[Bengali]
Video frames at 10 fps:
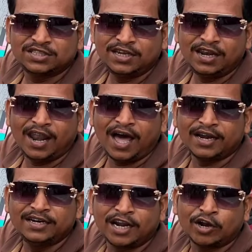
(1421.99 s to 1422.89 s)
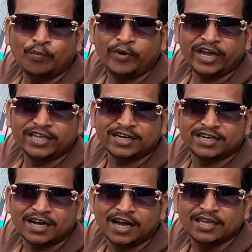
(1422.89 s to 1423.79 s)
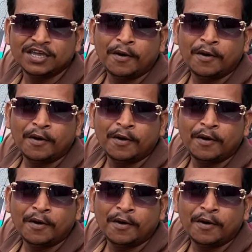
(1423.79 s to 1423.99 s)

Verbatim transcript: তিন লাখ নিরানব্বই হাজার টাকায়